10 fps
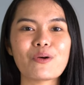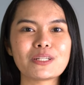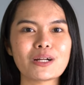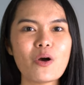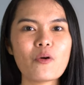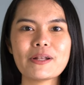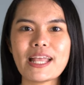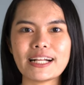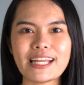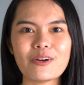คนทั้งโลกมา
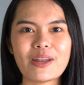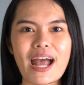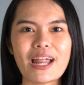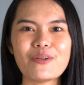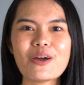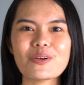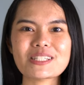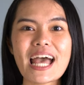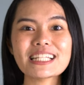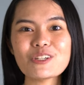อย่างยาวนานด้วยร
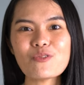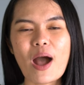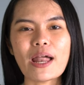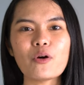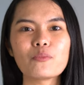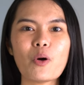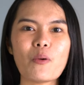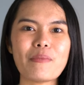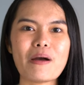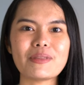สชาติที่หวานอมข
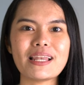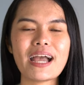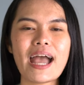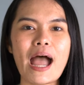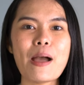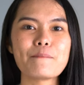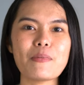มแบบนี้ละค่ะ